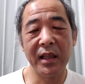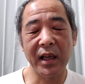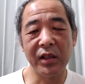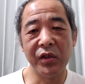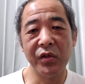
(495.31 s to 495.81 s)
な
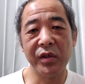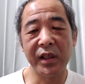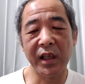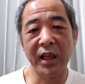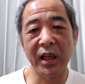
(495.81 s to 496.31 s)
んか重
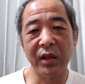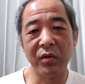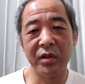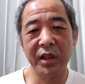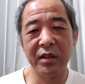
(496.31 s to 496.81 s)
機かなんか
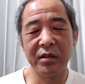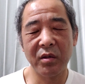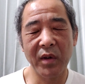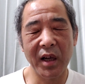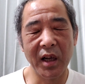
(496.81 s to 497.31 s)
乗せてる
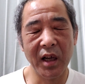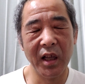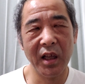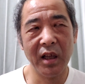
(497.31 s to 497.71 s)
人は、